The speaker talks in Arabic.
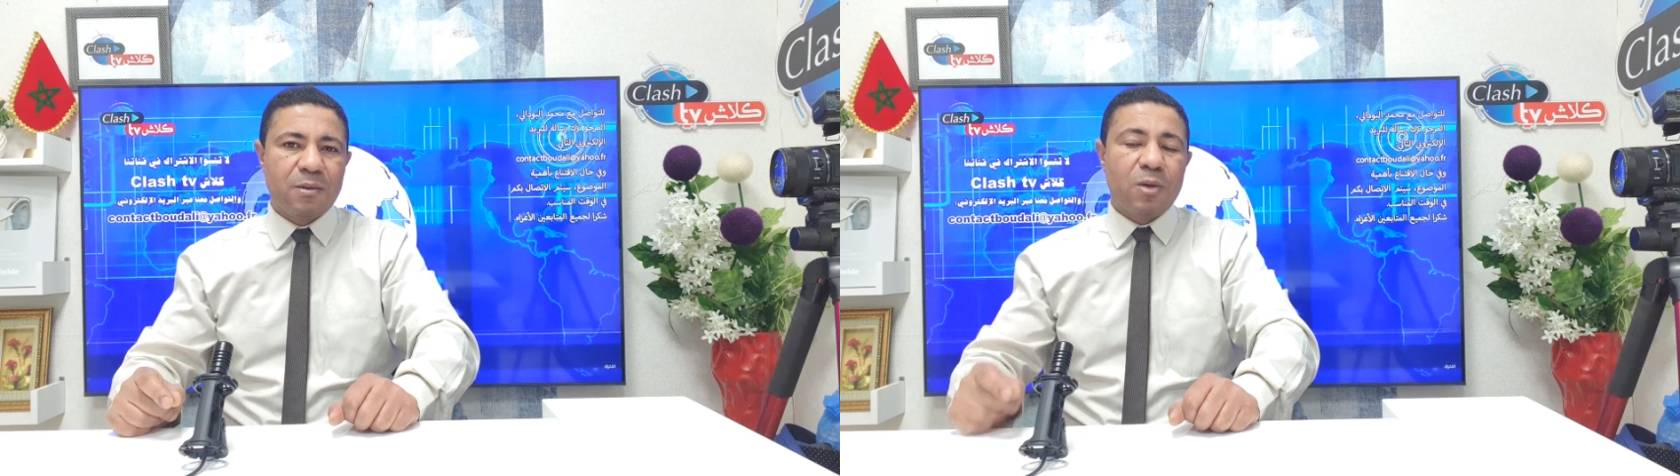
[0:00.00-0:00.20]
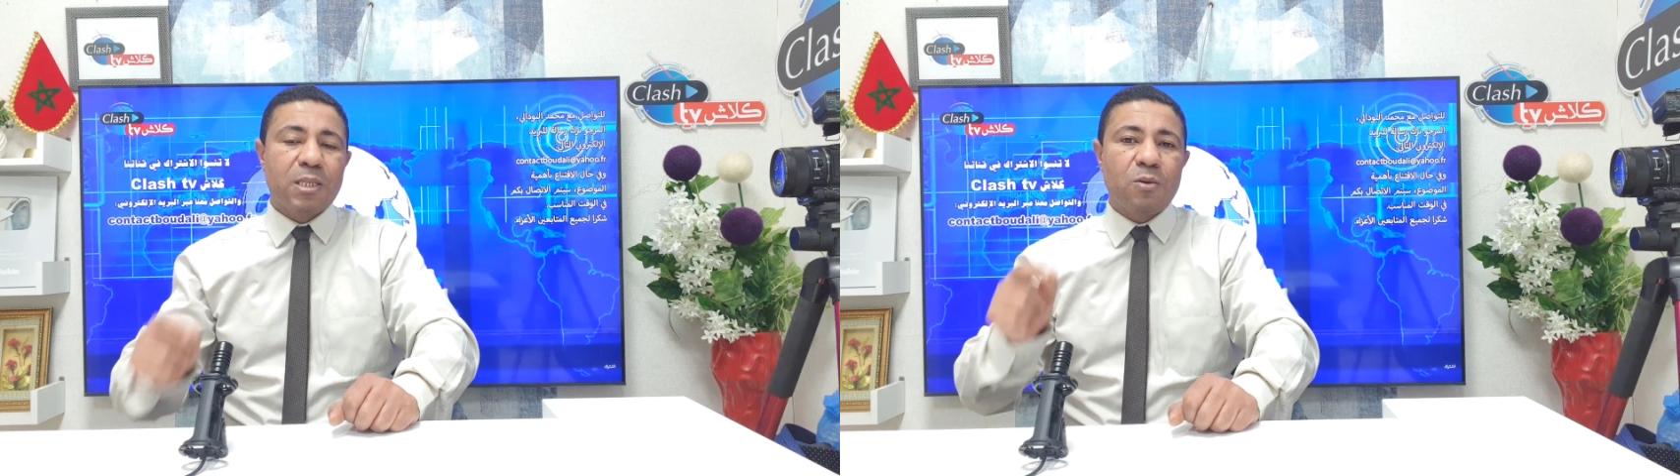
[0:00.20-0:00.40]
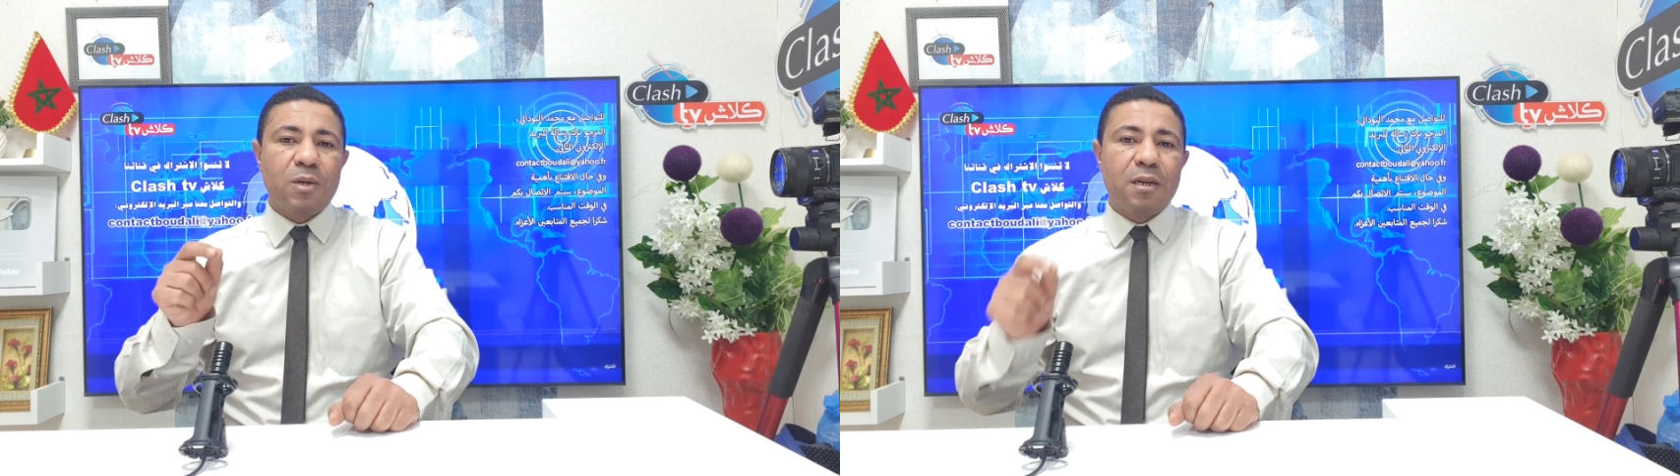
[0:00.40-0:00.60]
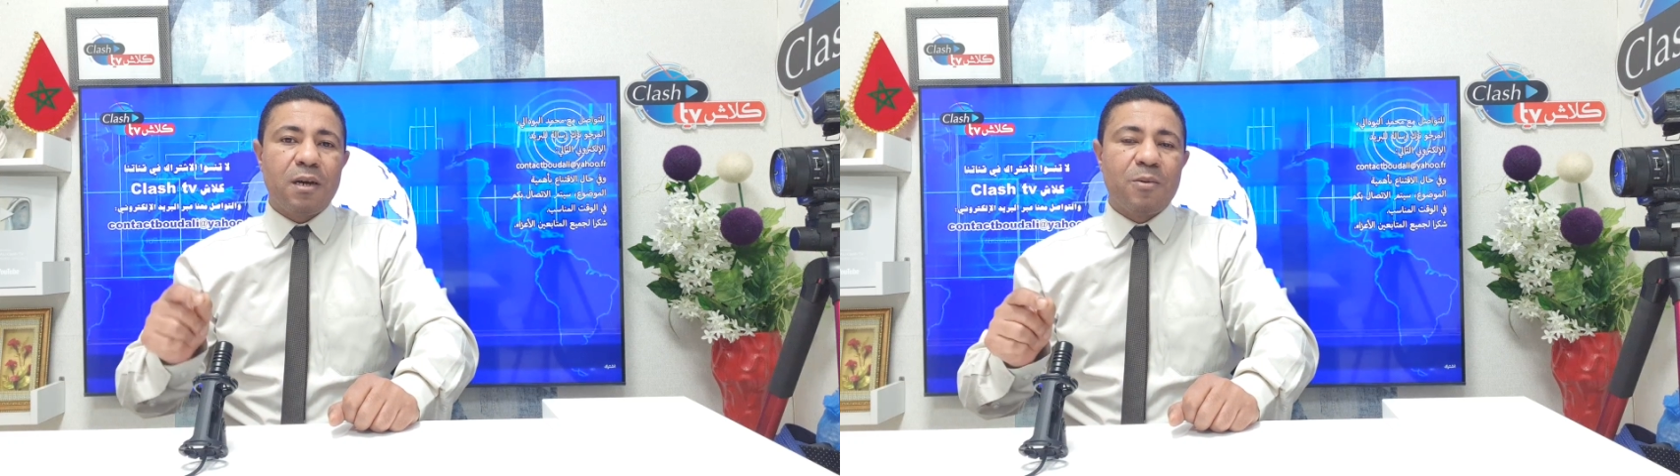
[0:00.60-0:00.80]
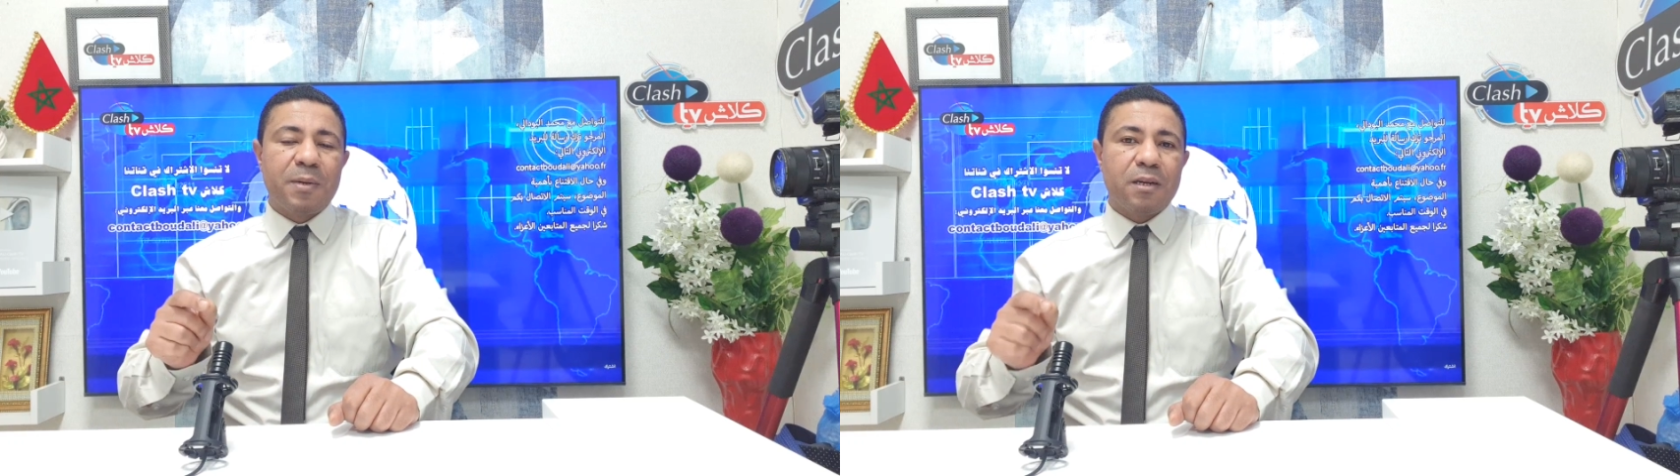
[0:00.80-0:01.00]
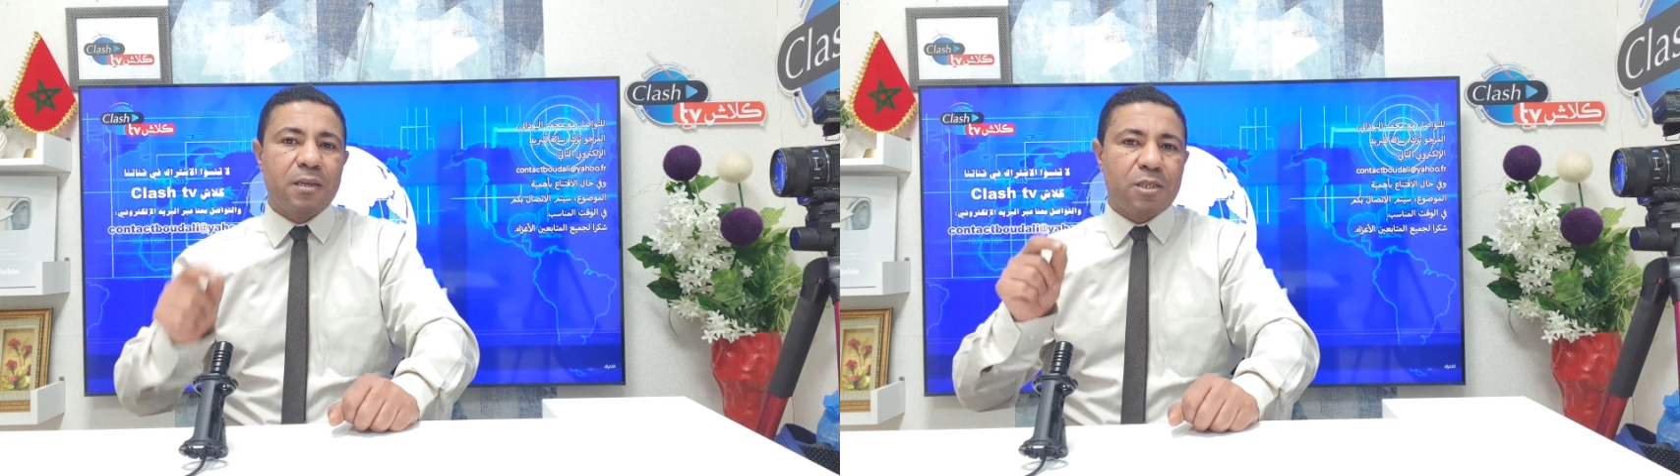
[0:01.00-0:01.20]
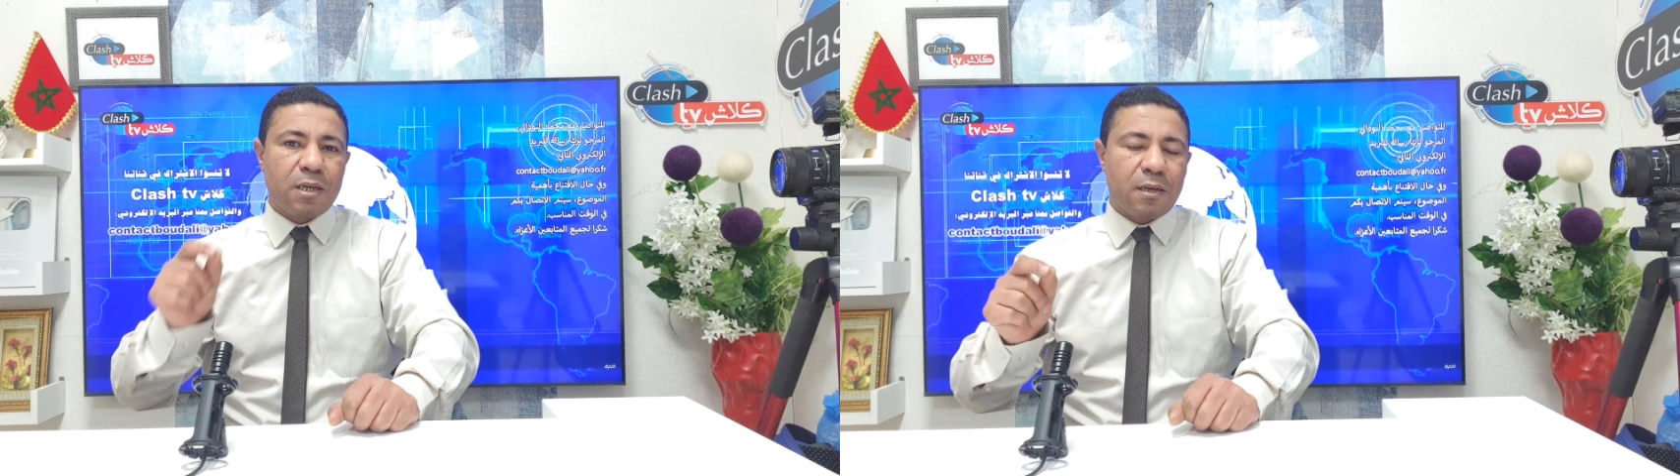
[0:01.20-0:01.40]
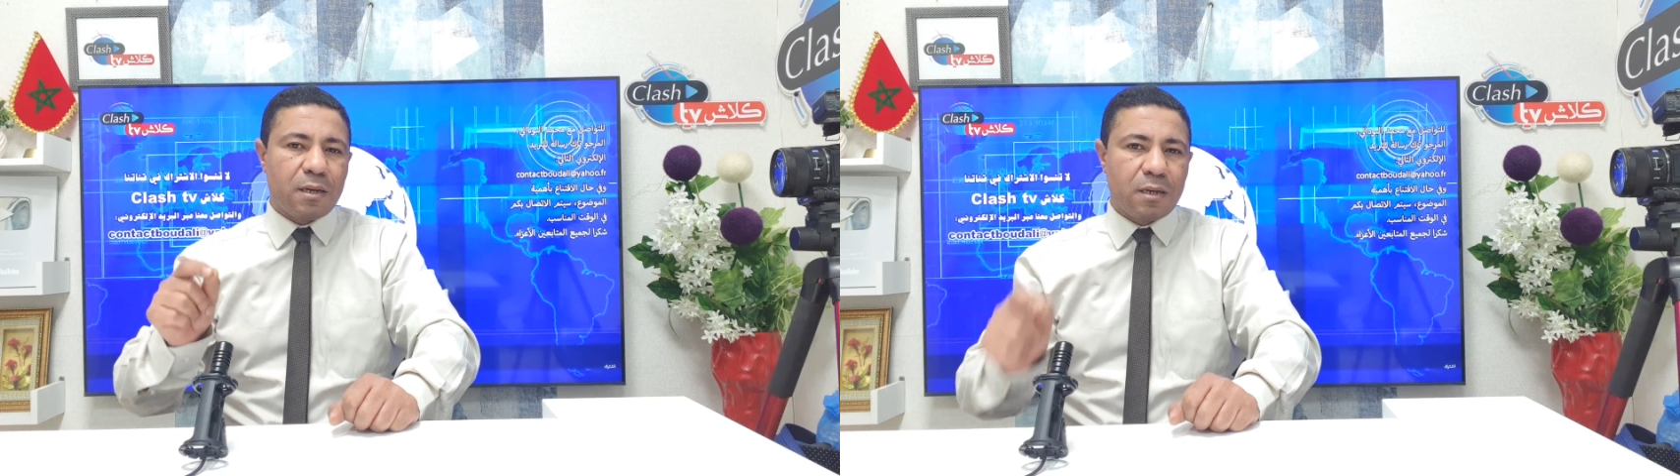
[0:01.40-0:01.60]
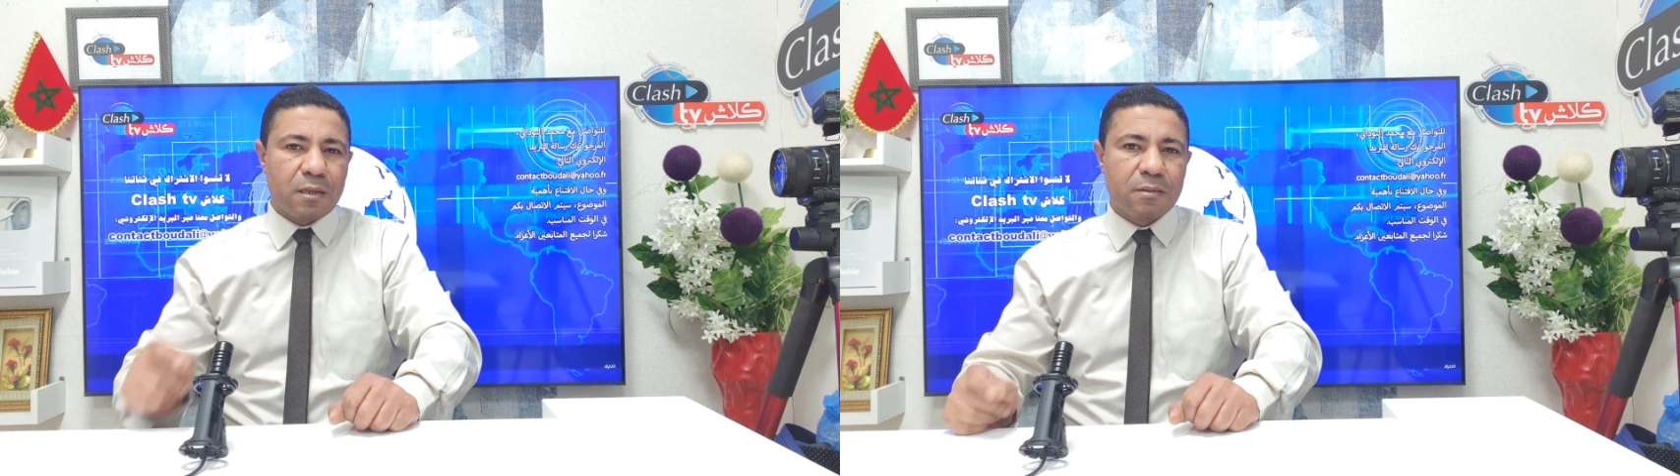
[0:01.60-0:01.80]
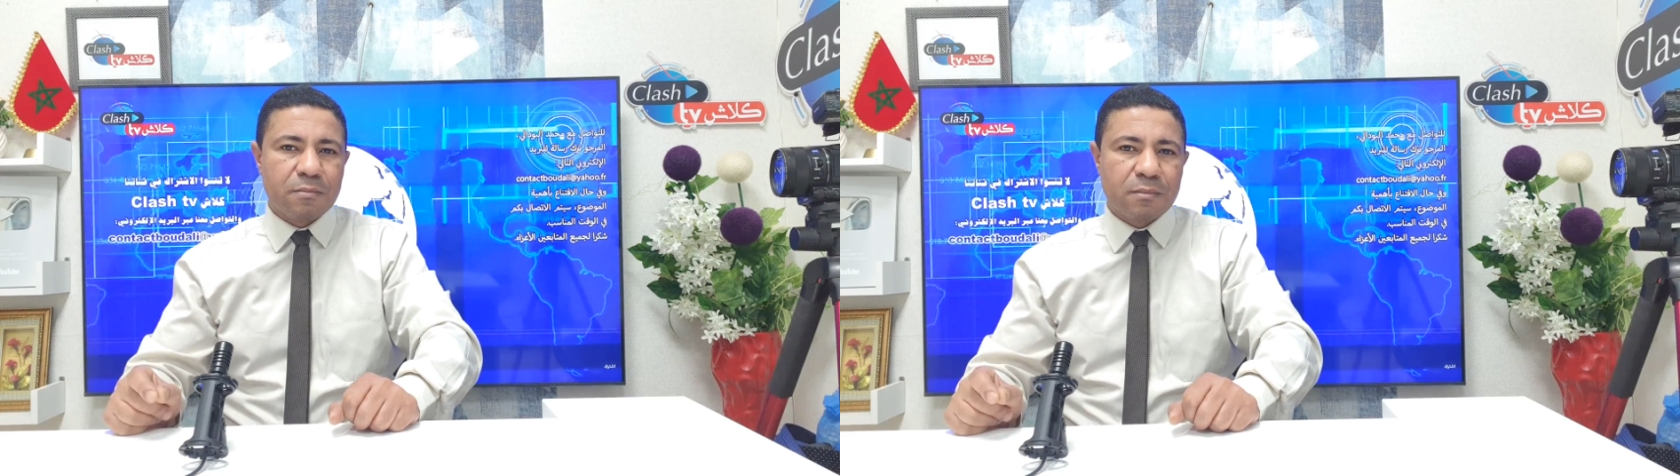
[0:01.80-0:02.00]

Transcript: وطول العمر إن شاء الله